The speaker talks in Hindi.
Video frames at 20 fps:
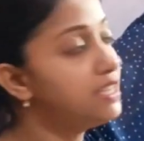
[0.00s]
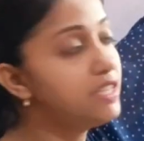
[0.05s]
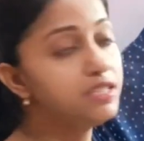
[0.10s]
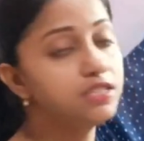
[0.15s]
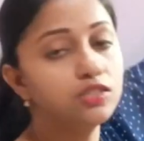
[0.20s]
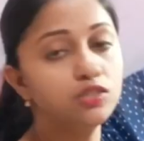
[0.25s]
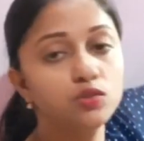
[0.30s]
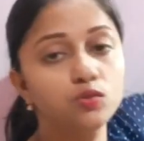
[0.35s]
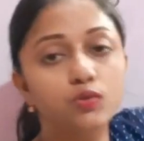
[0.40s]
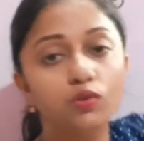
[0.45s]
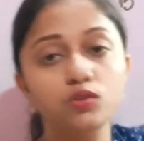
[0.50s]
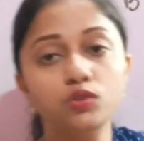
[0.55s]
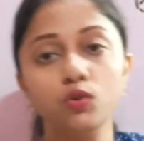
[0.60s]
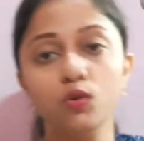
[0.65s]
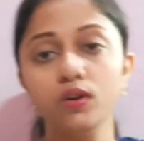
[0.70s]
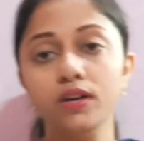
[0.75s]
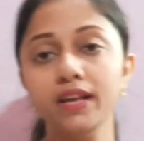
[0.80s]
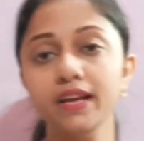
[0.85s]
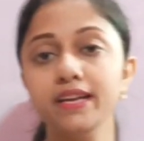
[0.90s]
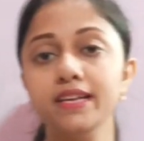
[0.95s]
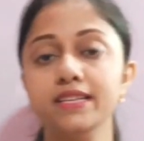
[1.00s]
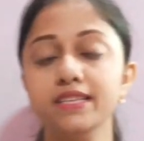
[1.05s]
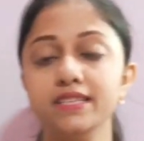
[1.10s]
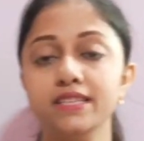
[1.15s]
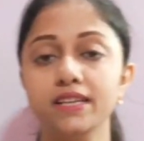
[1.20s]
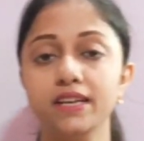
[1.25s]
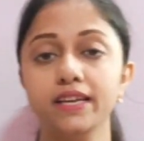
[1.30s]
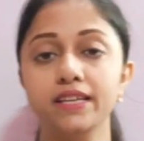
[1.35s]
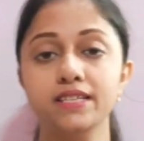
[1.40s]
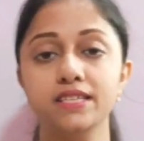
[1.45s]
इस छोटे
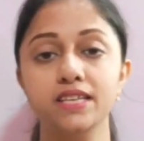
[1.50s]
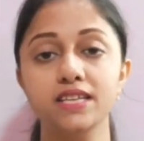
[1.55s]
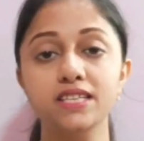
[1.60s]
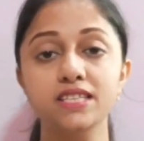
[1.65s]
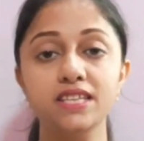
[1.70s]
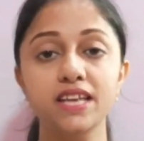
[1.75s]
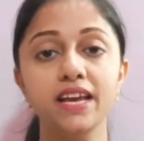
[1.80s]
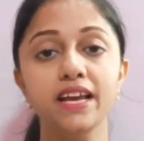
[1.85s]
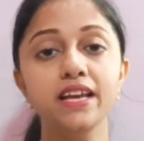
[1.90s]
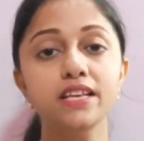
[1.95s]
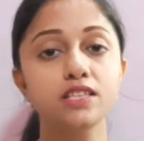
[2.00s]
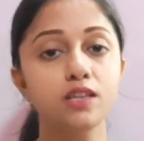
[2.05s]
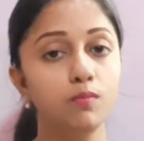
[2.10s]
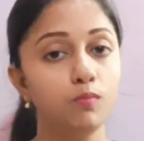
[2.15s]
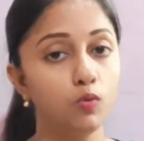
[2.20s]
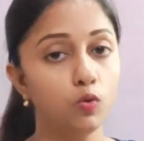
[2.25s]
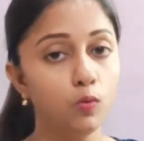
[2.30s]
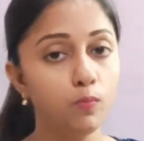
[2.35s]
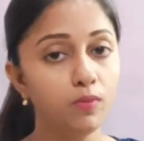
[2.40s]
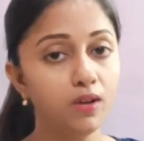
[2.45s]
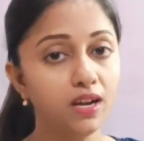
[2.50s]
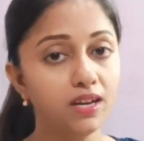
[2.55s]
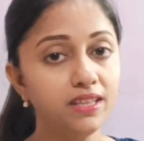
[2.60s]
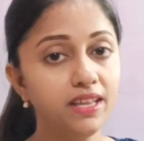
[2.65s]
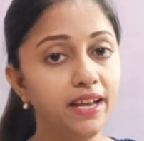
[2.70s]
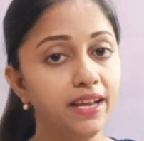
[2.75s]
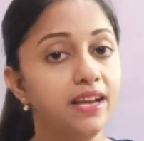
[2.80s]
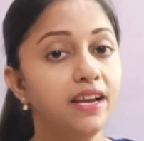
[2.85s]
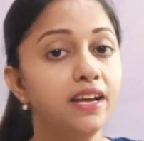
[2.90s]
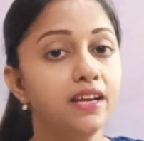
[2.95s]
हिस्से के समरूप कर
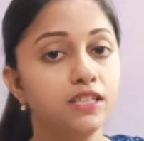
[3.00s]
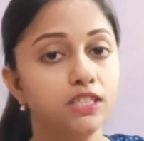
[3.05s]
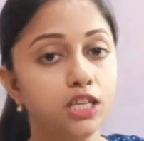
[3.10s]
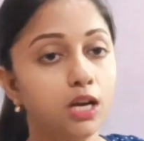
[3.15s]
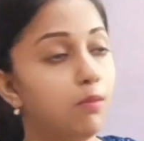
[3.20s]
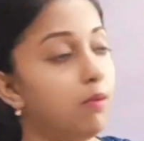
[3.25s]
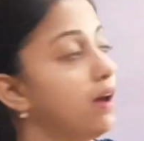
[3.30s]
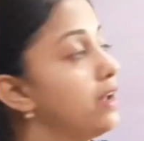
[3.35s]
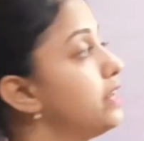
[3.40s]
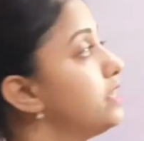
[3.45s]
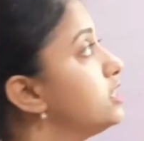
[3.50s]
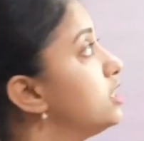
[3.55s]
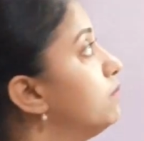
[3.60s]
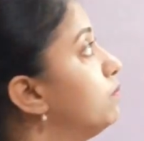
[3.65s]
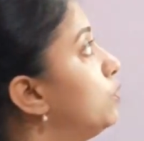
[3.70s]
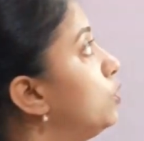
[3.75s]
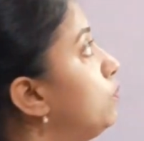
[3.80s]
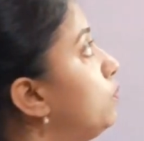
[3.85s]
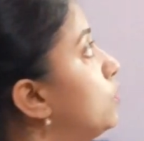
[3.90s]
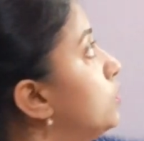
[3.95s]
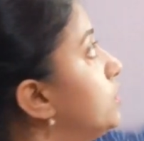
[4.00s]
दें जब हमारा समरूप हो